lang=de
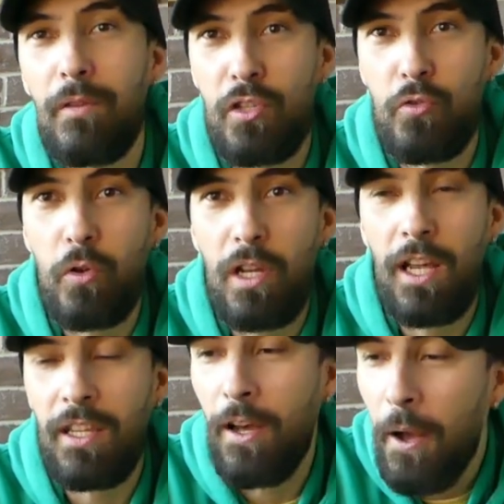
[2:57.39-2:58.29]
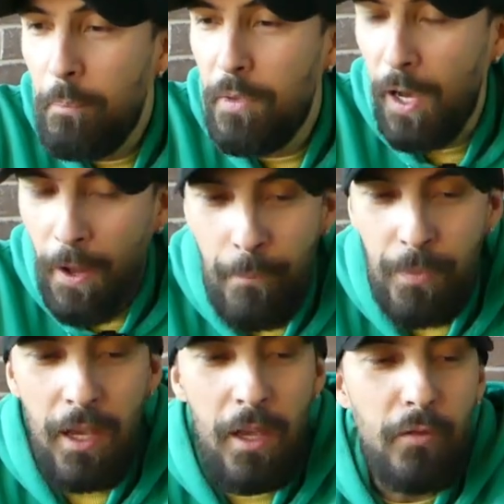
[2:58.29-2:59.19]
was ich hochgeladen habe. Ja,
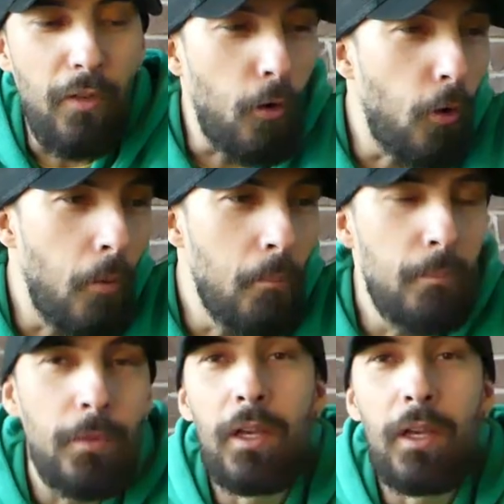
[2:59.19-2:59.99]
warum